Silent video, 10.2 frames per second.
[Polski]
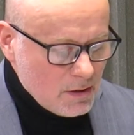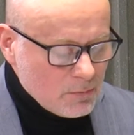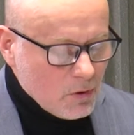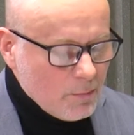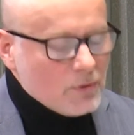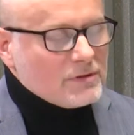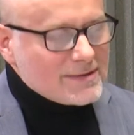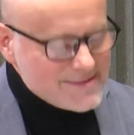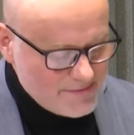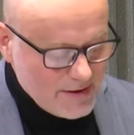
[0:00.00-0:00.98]
bo po
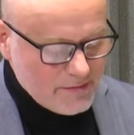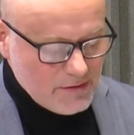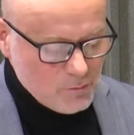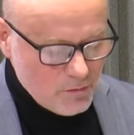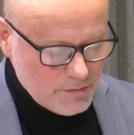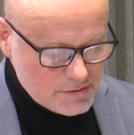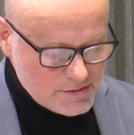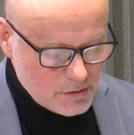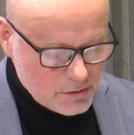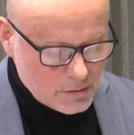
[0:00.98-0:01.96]
tak zwanej,
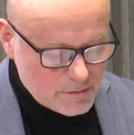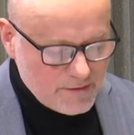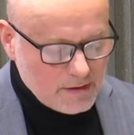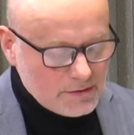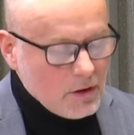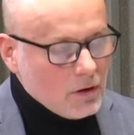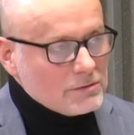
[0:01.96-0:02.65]
mówiąc to kolokwialnie,